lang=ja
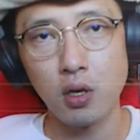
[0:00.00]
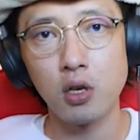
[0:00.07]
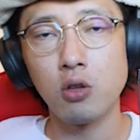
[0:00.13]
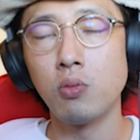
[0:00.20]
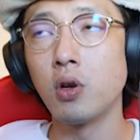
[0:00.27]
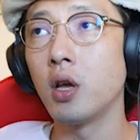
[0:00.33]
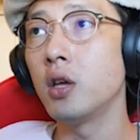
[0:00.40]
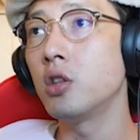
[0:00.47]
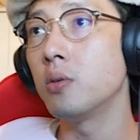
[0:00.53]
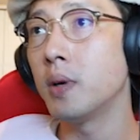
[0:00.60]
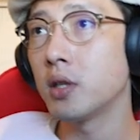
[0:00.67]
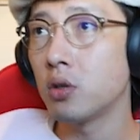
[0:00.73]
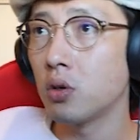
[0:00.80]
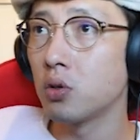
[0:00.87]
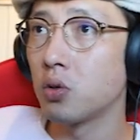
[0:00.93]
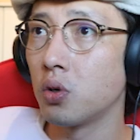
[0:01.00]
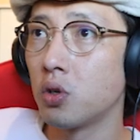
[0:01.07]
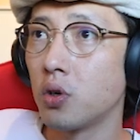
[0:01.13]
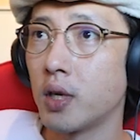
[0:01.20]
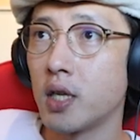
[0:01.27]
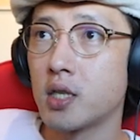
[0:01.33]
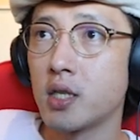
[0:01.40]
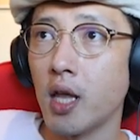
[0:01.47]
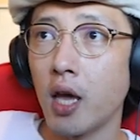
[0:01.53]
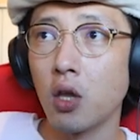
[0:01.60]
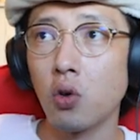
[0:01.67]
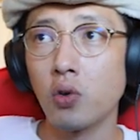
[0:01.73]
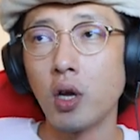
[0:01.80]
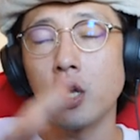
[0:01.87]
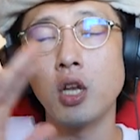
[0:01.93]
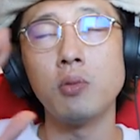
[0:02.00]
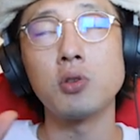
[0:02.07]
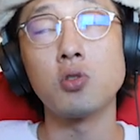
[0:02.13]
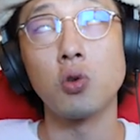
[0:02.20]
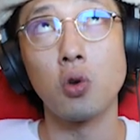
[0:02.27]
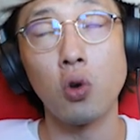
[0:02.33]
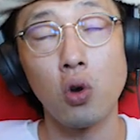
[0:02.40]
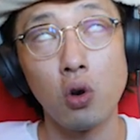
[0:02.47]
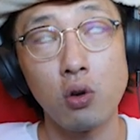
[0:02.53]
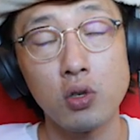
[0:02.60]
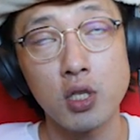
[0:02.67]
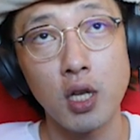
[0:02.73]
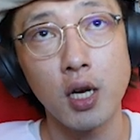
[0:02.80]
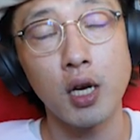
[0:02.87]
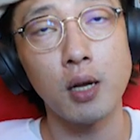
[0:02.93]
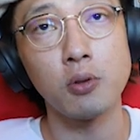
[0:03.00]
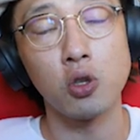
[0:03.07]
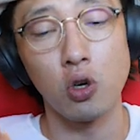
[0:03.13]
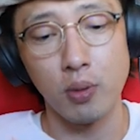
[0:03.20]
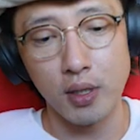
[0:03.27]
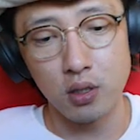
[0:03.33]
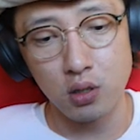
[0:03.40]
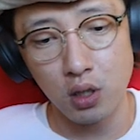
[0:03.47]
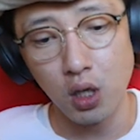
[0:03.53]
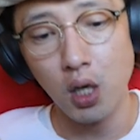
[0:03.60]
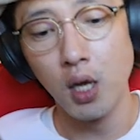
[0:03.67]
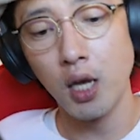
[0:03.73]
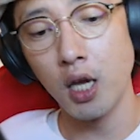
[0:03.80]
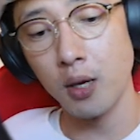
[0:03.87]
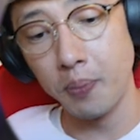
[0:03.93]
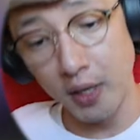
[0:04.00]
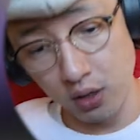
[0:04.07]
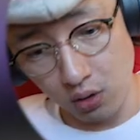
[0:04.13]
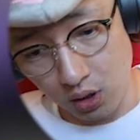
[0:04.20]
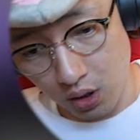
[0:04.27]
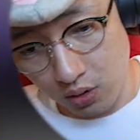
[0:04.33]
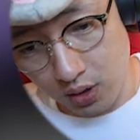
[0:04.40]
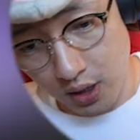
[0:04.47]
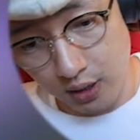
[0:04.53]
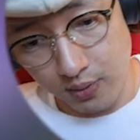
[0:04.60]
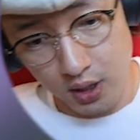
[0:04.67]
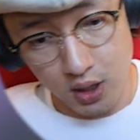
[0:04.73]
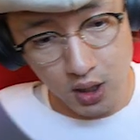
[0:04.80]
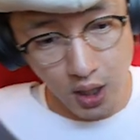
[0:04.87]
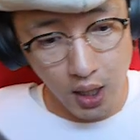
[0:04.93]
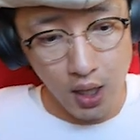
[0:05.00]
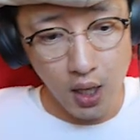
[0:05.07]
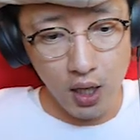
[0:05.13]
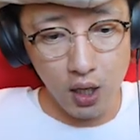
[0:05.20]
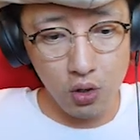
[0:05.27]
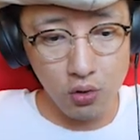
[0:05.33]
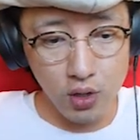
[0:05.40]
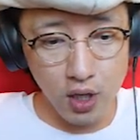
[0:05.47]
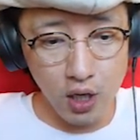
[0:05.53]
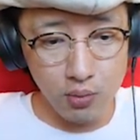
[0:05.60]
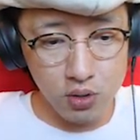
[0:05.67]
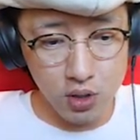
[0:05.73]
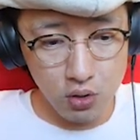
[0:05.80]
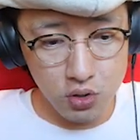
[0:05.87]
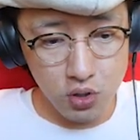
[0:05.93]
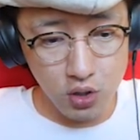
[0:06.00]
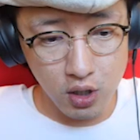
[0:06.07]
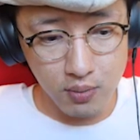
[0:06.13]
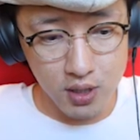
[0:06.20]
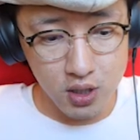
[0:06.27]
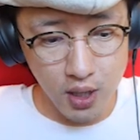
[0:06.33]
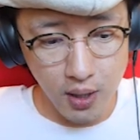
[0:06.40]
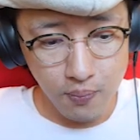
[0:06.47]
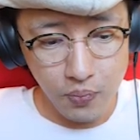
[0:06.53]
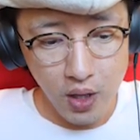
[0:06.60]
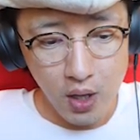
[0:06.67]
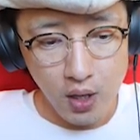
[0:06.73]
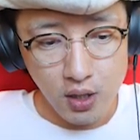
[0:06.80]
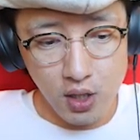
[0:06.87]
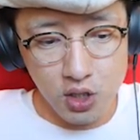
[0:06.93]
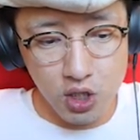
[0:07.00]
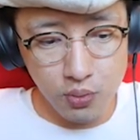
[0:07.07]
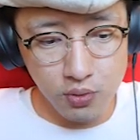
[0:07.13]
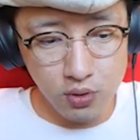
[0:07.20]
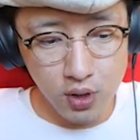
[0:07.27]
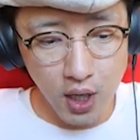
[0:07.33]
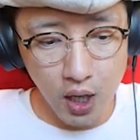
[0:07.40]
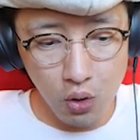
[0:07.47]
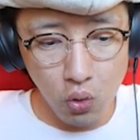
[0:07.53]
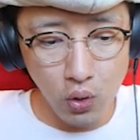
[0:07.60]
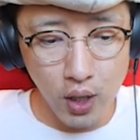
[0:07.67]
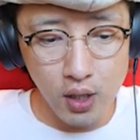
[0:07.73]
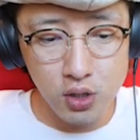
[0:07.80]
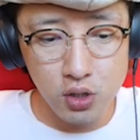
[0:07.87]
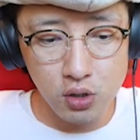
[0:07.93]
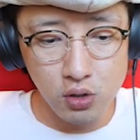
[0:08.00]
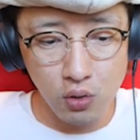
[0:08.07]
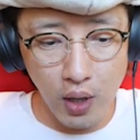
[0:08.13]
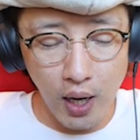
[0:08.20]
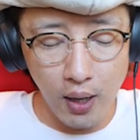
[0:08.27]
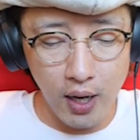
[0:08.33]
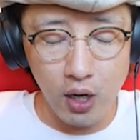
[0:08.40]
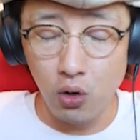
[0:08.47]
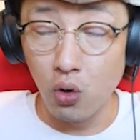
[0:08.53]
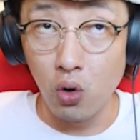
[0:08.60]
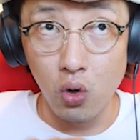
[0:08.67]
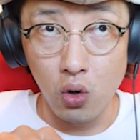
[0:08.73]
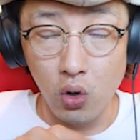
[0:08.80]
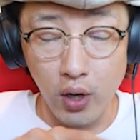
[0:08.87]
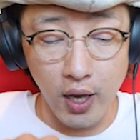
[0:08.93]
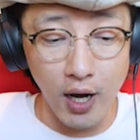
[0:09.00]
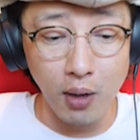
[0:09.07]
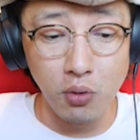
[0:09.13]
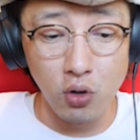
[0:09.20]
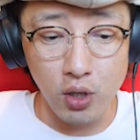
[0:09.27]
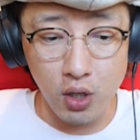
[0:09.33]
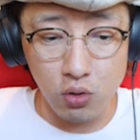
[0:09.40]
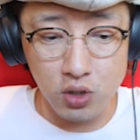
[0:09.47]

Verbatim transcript: すけれども、レイドバトルというのはですね巨大なボスを協力しながら討伐するえバトルでございまして、え巨大なボスが後ろにいますね。で自分が攻撃するのはあのー、選ぶのに